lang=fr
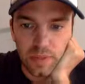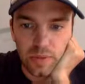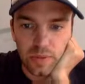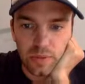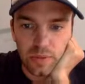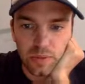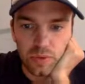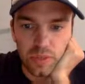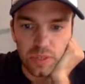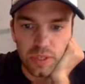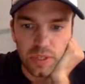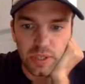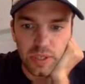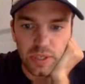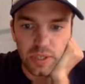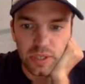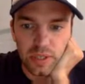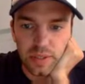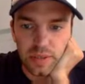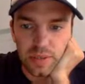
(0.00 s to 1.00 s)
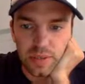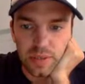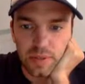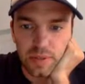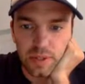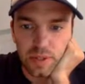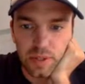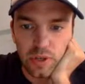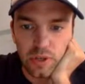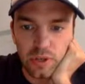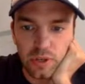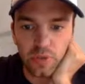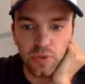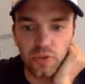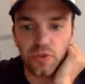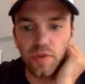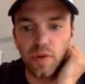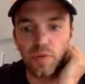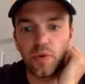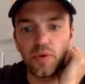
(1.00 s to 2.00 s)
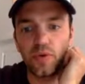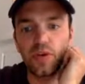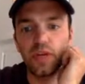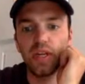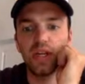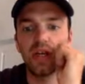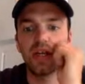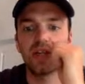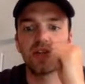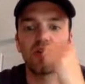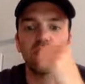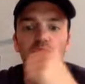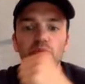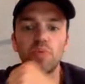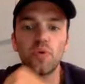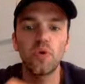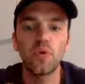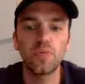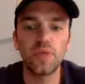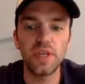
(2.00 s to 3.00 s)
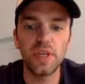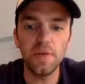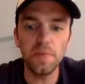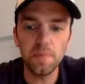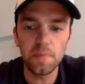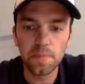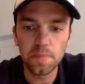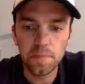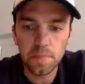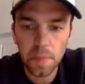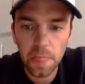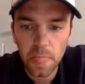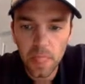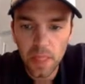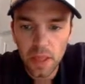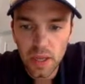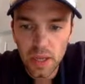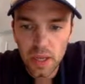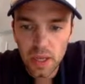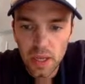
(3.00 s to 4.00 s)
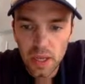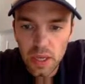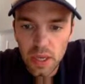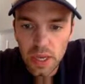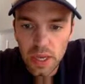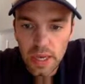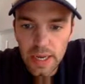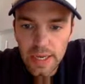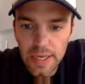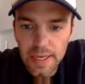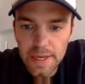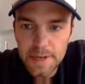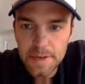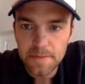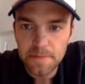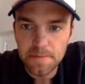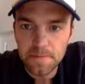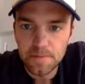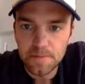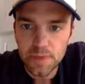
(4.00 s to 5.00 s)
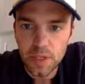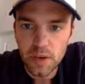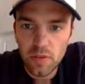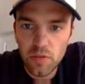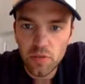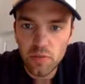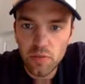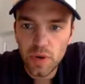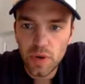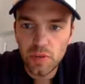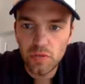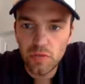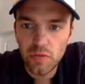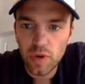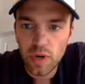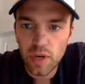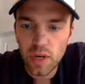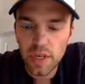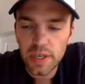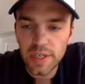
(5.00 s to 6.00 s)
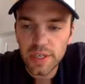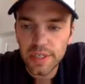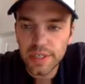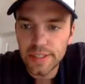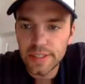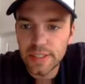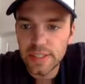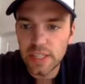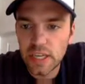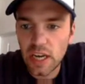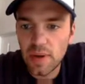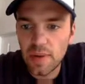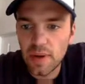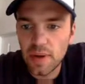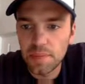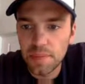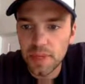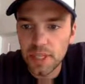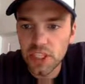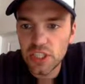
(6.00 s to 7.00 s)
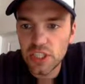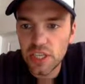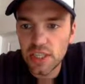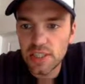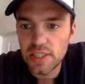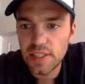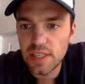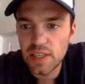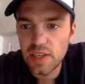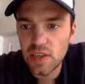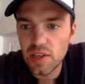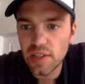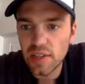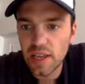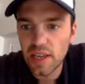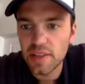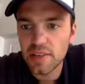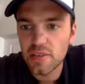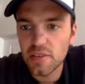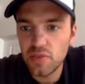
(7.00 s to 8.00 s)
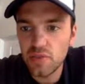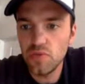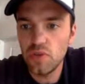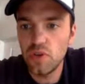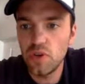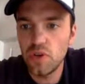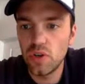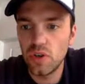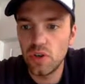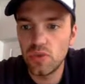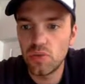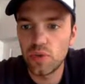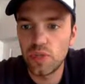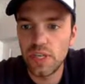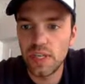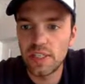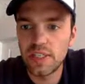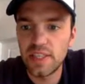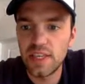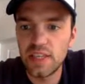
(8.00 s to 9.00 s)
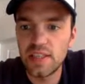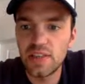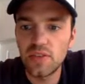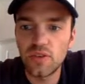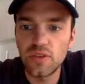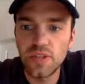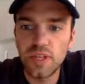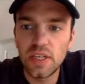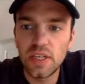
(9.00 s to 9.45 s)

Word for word: sur les, je pense qu'on va prendre les 30 premiers. Euh, comme vous pouvez le voir, euh, c'est quand même un marché assez intéressant. Euh, donc il y a certes des